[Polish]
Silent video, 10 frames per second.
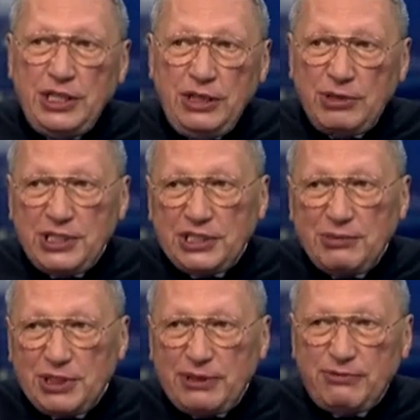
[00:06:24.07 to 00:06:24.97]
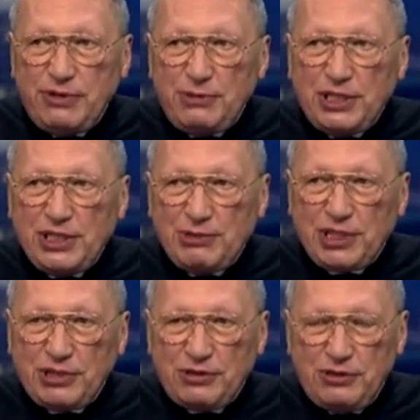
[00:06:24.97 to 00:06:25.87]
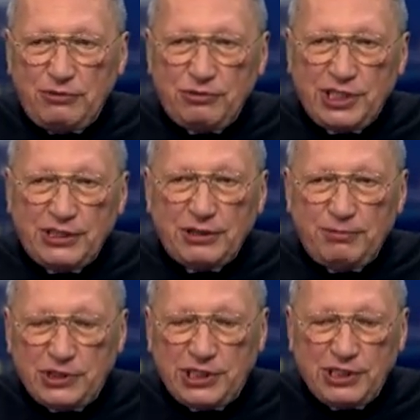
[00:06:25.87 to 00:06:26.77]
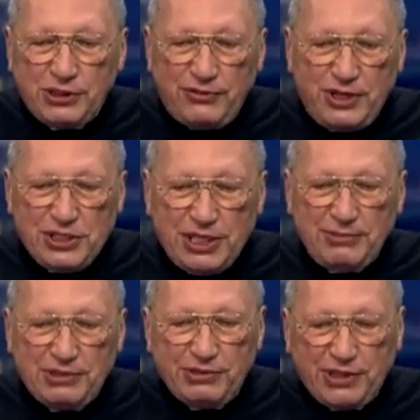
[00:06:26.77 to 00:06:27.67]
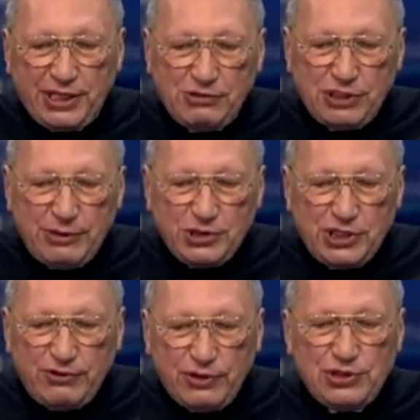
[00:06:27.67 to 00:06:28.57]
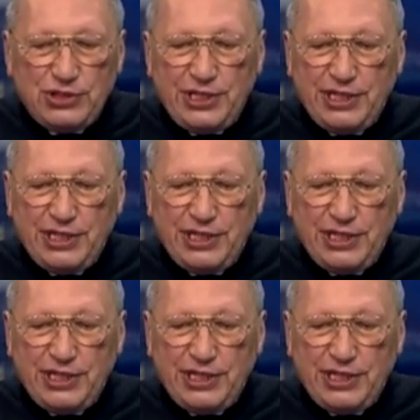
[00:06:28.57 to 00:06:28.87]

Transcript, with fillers: I to można sobie tam wybrać, na przykład e, poszeregować, tam są takie różne możliwości,